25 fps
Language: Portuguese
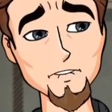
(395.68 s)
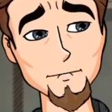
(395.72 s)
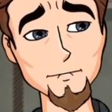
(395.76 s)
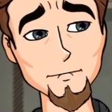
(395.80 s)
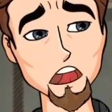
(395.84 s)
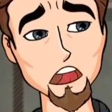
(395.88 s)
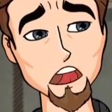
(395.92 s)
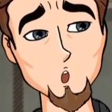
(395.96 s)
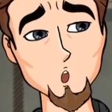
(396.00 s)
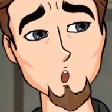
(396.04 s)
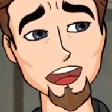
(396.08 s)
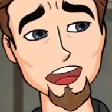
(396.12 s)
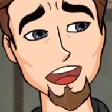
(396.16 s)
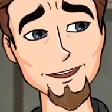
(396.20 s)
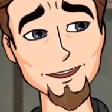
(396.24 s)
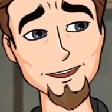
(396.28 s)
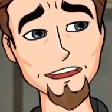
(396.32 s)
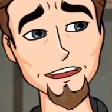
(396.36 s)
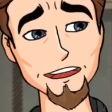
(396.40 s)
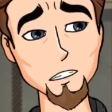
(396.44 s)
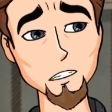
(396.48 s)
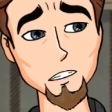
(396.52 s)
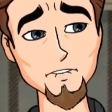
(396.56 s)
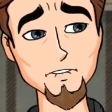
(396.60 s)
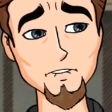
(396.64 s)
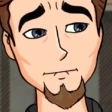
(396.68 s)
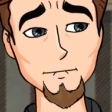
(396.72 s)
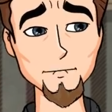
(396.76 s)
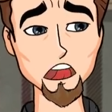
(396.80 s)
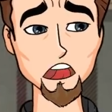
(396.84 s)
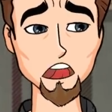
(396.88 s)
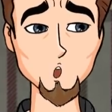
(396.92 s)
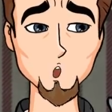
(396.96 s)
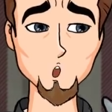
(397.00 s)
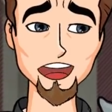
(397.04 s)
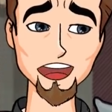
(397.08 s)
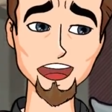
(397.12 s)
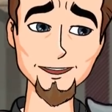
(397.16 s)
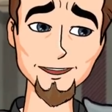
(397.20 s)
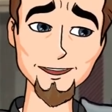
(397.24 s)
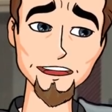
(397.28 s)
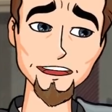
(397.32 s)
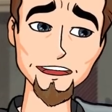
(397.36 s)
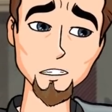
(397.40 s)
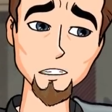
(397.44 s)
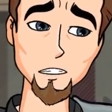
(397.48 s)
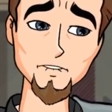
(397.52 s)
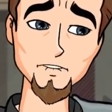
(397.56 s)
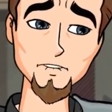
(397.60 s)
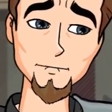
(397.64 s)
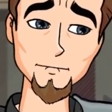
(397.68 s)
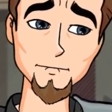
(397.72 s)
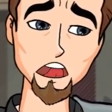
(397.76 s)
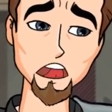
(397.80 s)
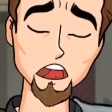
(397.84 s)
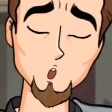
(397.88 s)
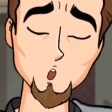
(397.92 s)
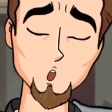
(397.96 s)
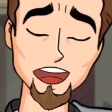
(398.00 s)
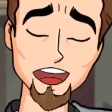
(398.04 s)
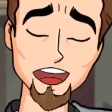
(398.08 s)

para isso, papai precisava de dinheiro.